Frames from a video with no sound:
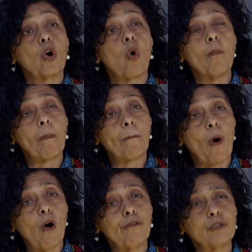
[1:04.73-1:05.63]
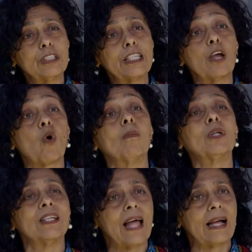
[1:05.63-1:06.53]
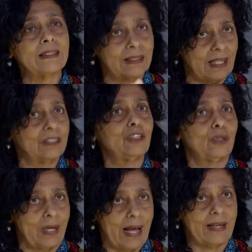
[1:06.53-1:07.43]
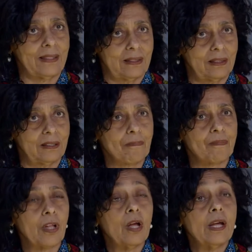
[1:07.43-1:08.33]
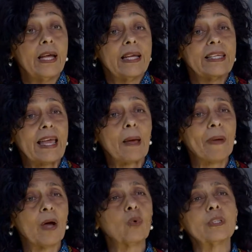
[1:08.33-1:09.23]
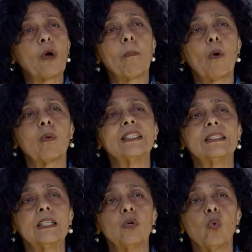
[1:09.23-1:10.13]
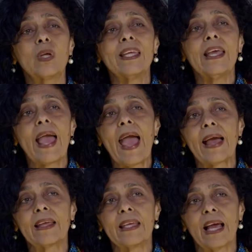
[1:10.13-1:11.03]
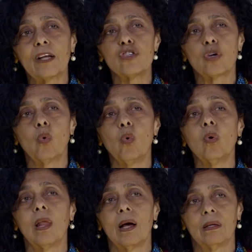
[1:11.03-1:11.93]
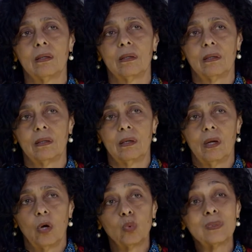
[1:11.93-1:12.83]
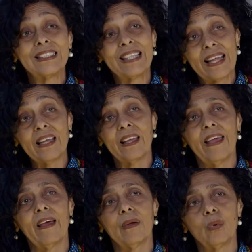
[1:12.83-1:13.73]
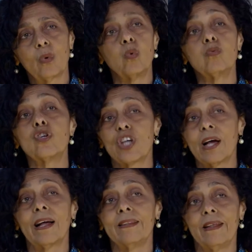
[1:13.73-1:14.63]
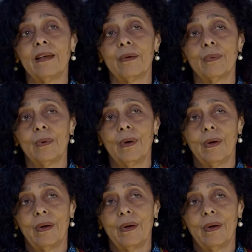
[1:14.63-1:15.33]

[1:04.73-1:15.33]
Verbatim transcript: como povos e comunidades tradicionais. E aí a pergunta é um pouco assim: o que é que articula um seringueiro com um jangadeiro,